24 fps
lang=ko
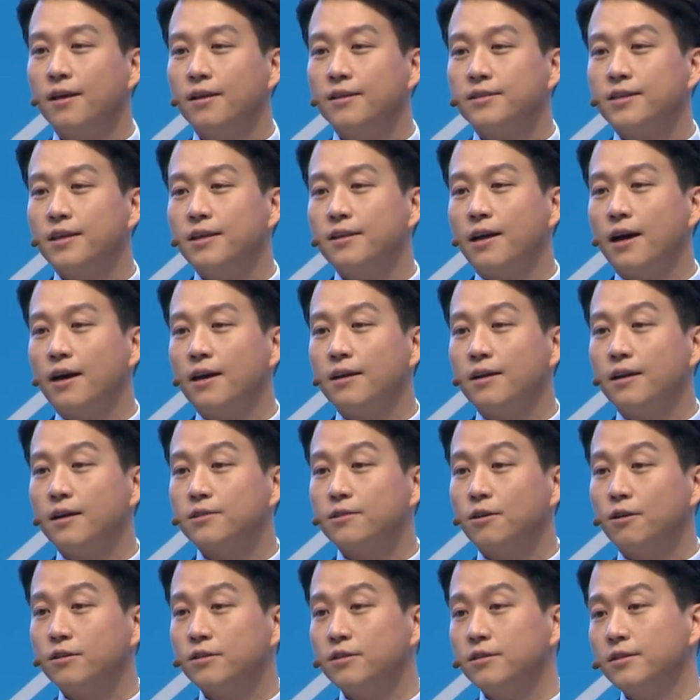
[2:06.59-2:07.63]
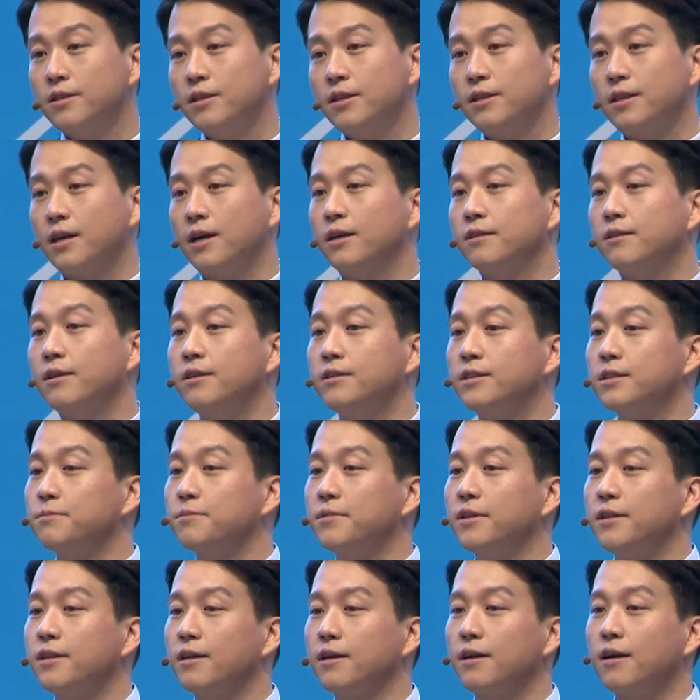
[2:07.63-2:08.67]
제 나이가 30이 다 될 쯤
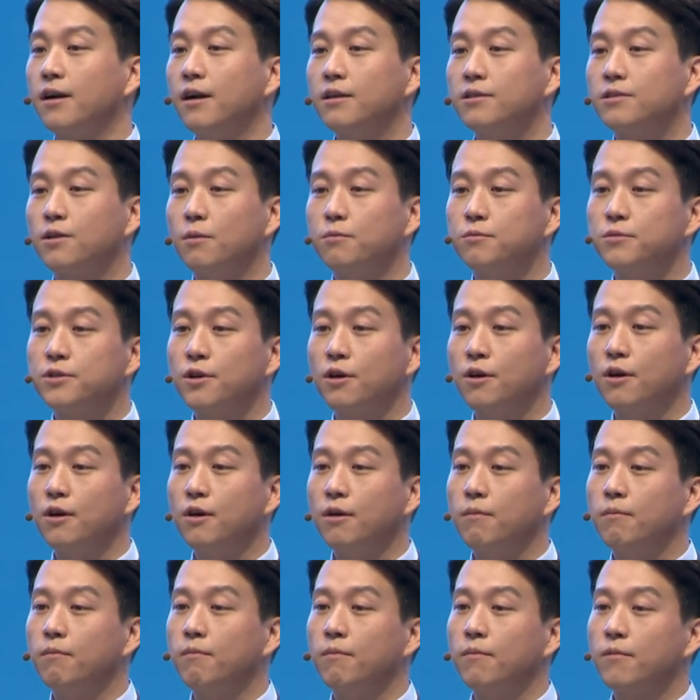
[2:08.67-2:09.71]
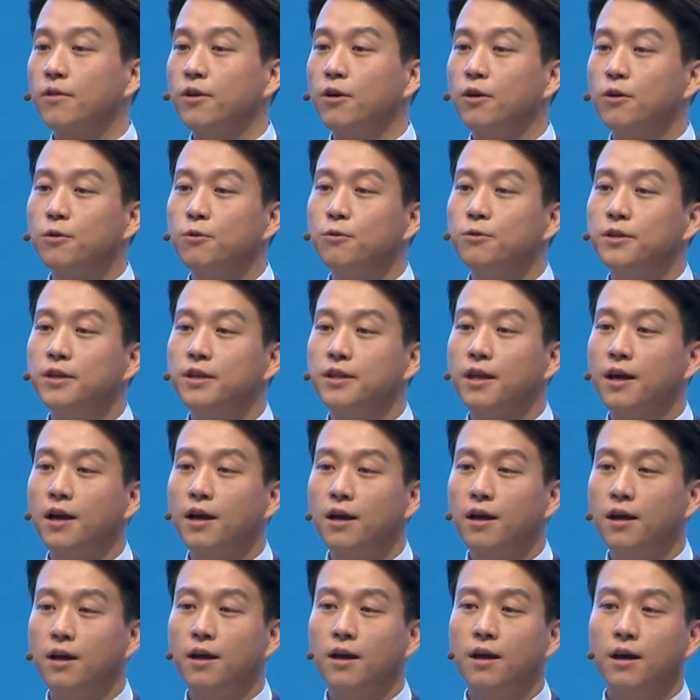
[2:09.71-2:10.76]
되니까 점점 결혼이나